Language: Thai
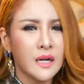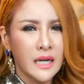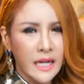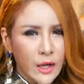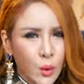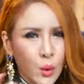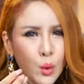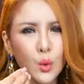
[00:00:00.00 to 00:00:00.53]

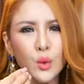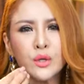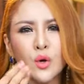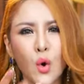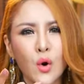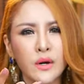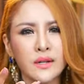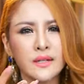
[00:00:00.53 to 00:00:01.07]
รีครูท
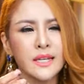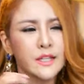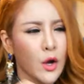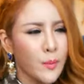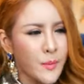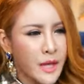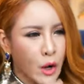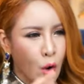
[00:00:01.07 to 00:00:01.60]
คนที่ต้
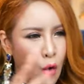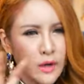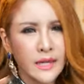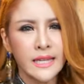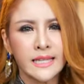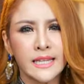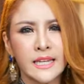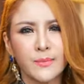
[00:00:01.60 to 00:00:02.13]
องมีคน
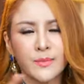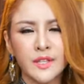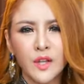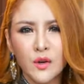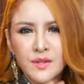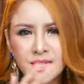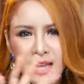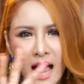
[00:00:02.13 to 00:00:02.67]
ในทีมที่
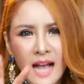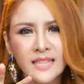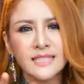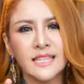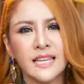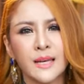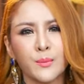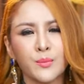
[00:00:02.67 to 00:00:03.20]
ต้องสร้าง
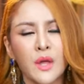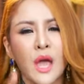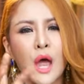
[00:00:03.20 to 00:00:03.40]
ทีม